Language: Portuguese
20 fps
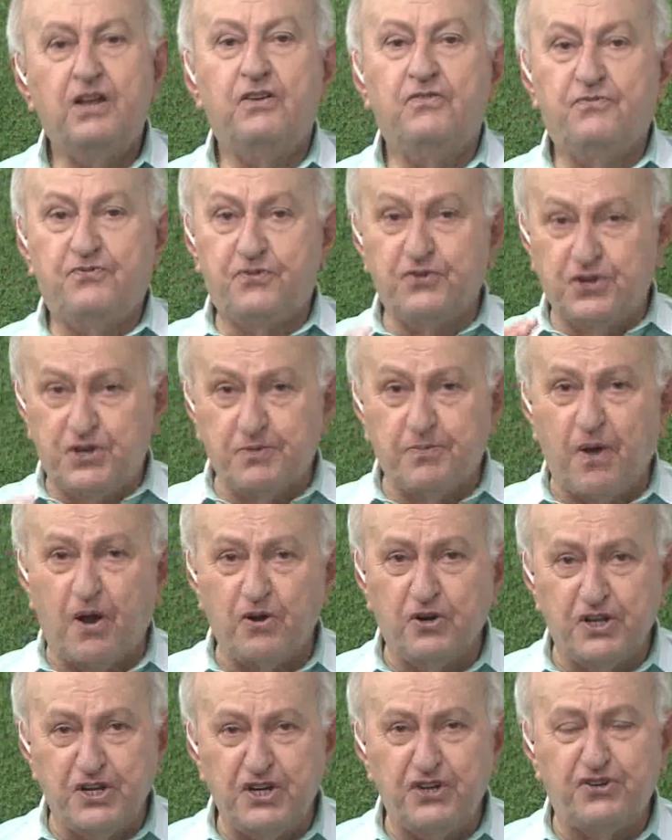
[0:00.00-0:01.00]

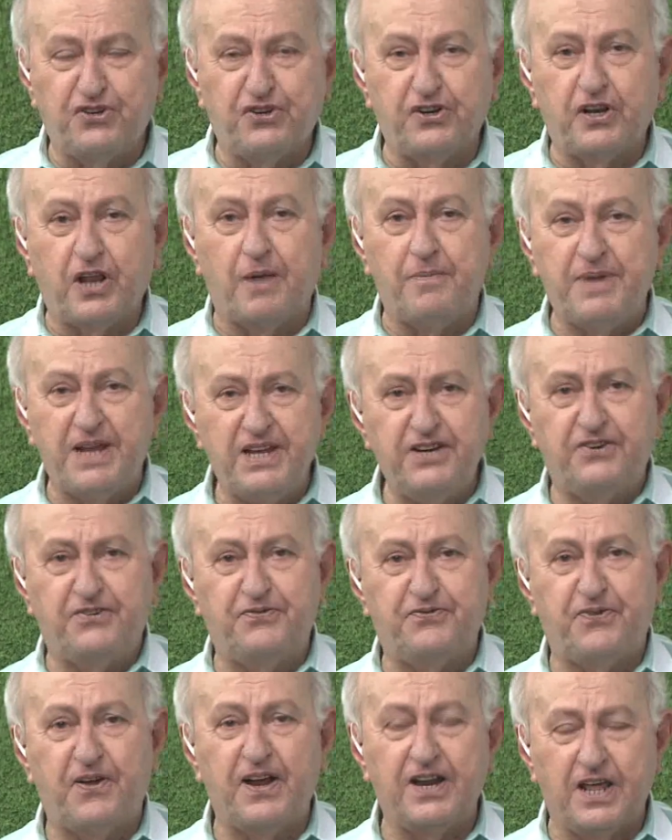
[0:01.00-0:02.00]
futebolisticamente
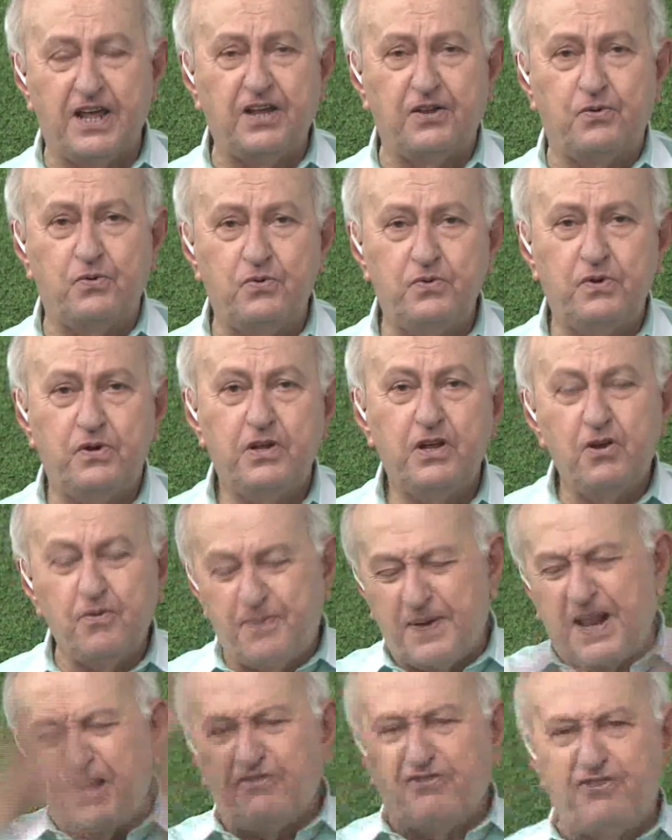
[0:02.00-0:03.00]
falando, o
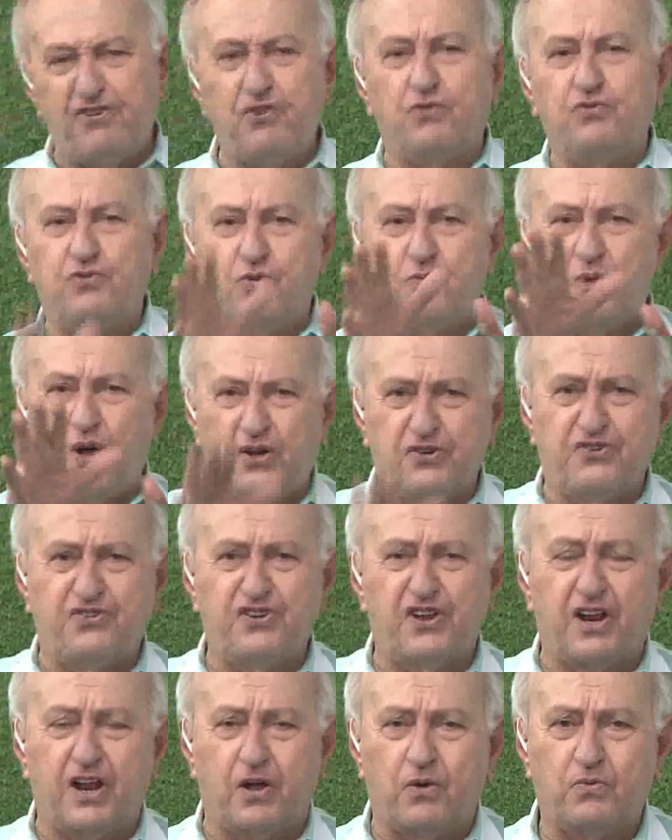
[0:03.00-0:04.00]
Brasil de um modo
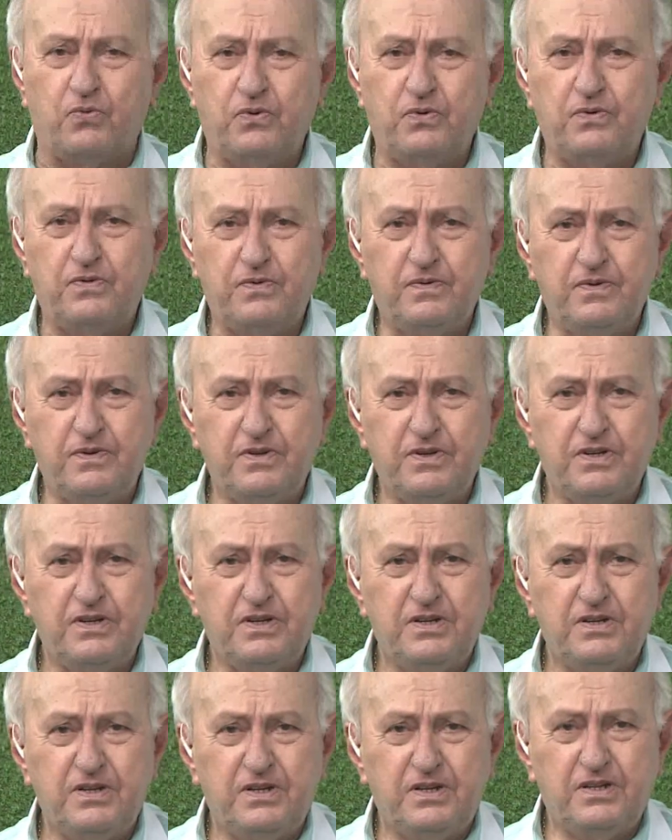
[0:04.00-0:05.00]
geral,
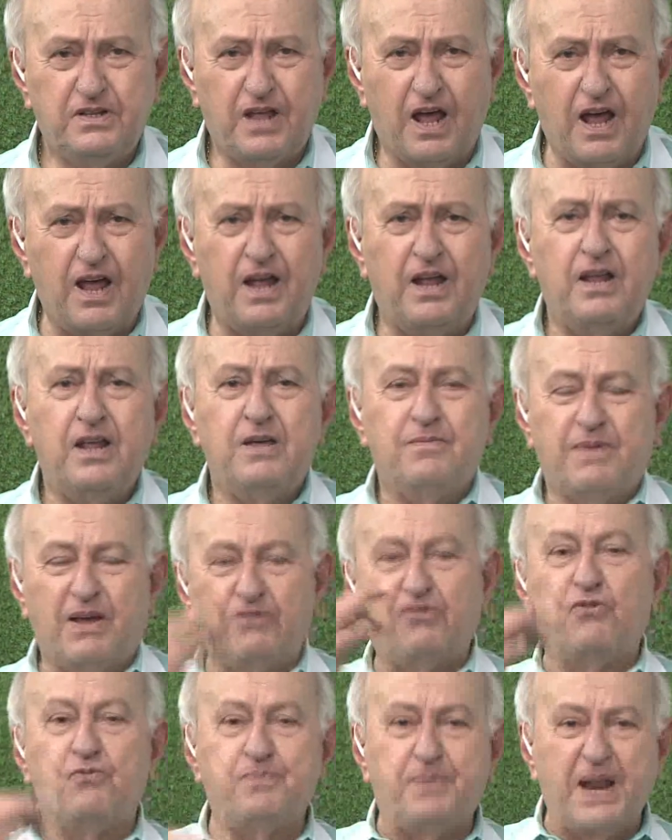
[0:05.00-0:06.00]
tá?
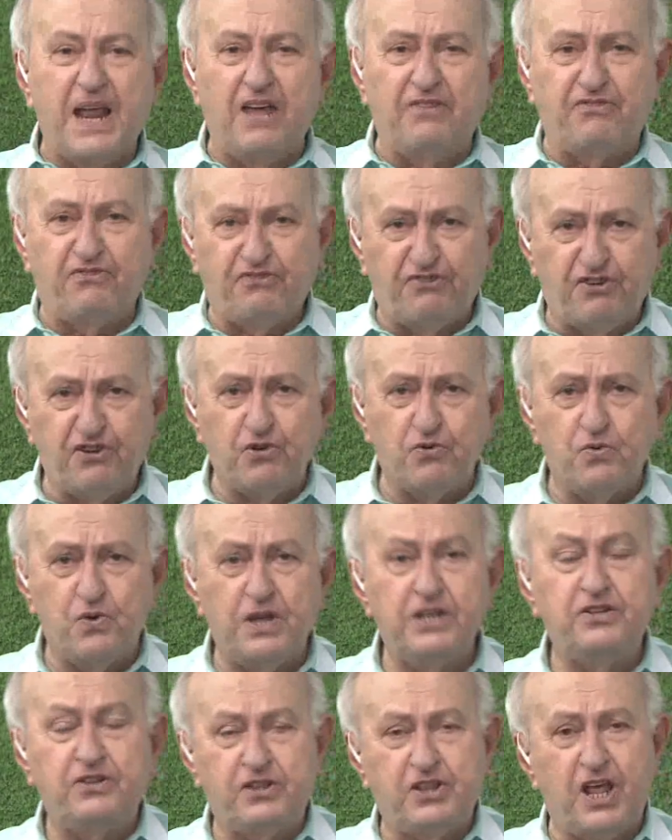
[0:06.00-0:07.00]
Mas o Brasil,
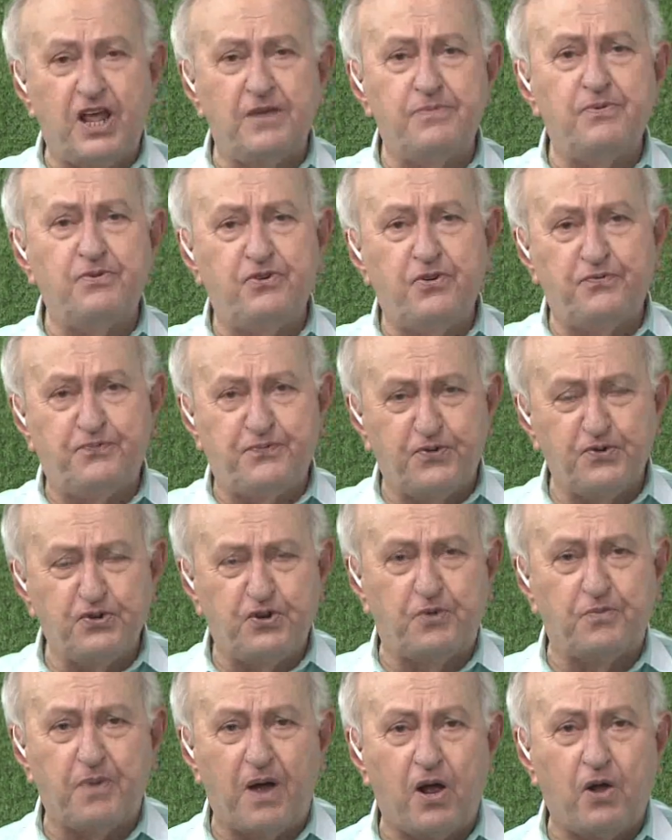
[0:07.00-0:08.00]
em termos de
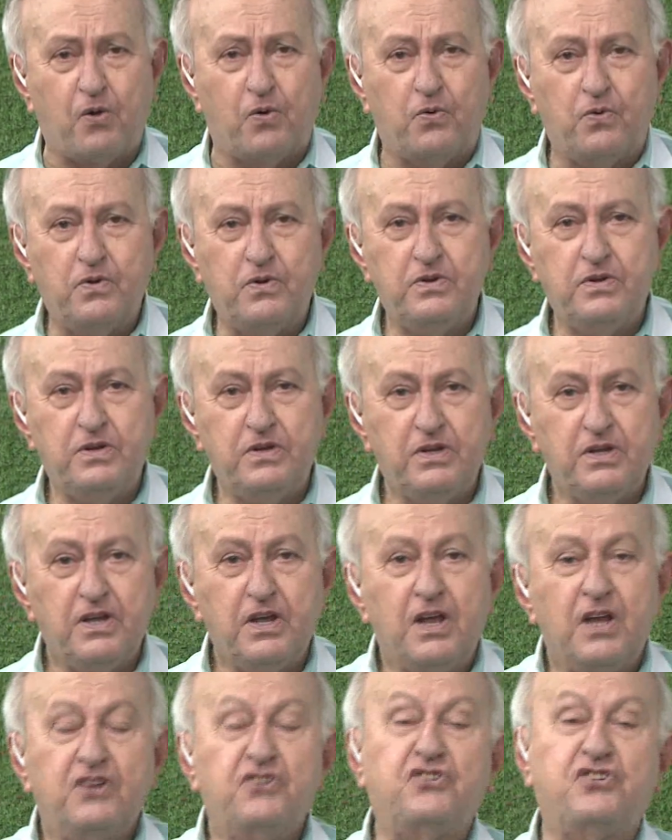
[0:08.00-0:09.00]
futebol,
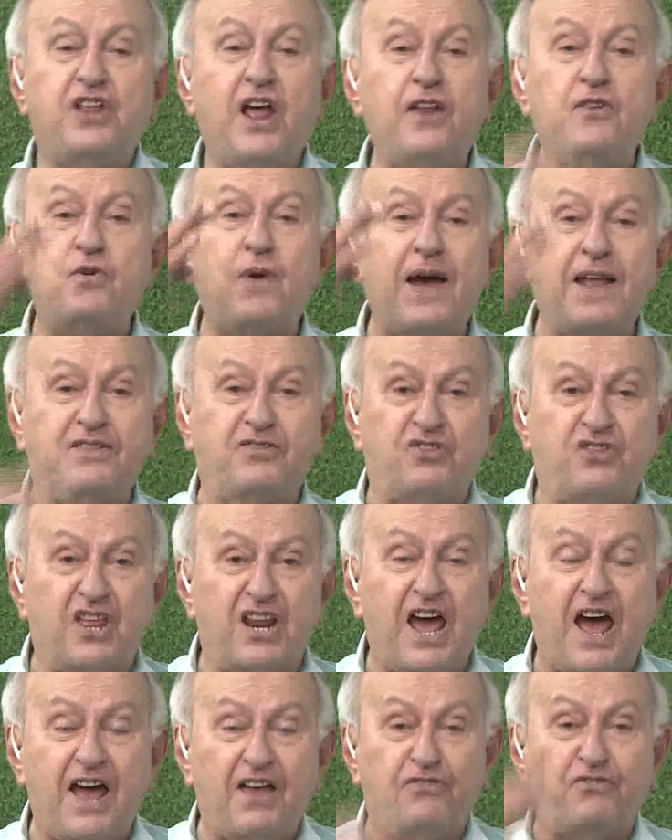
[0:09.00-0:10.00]
está num
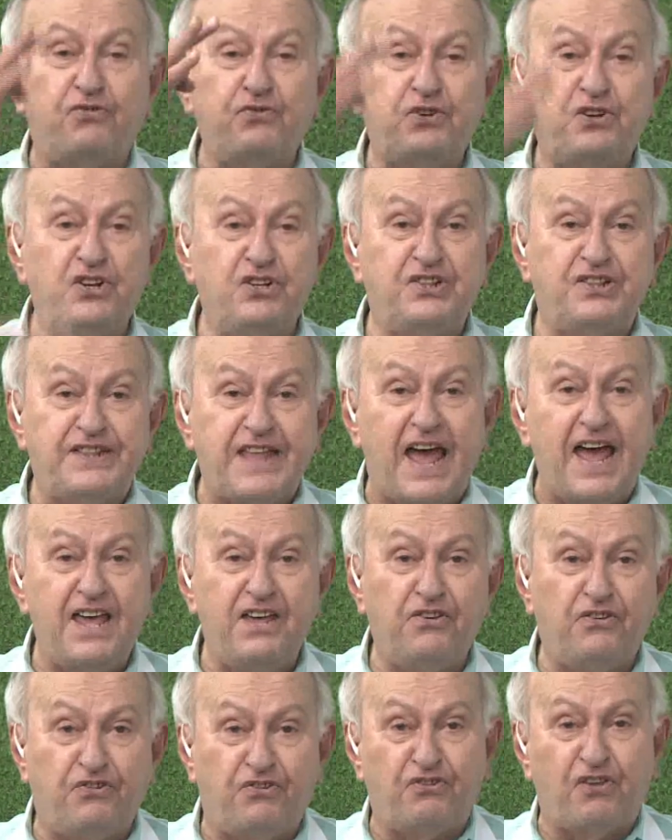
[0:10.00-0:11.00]
atraso de
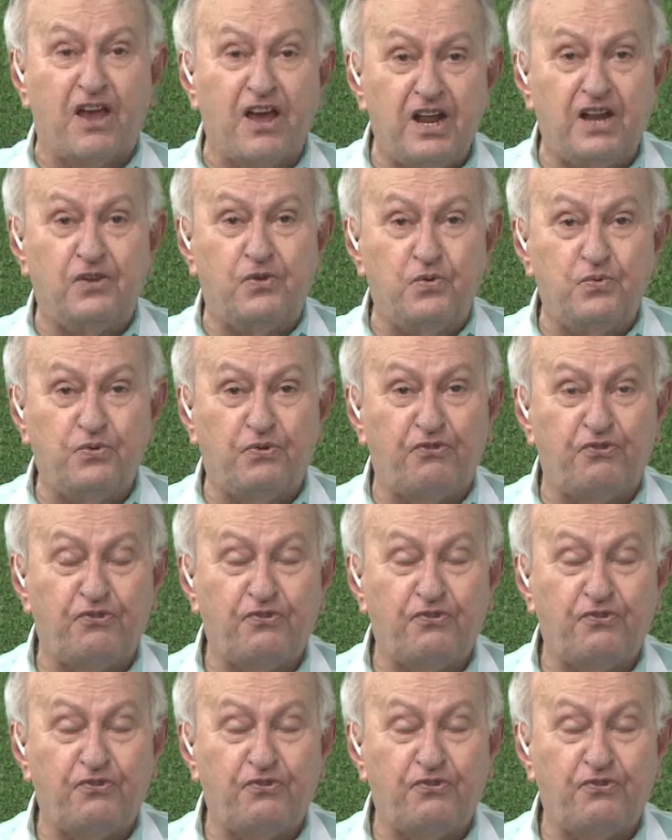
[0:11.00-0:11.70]
10 anos.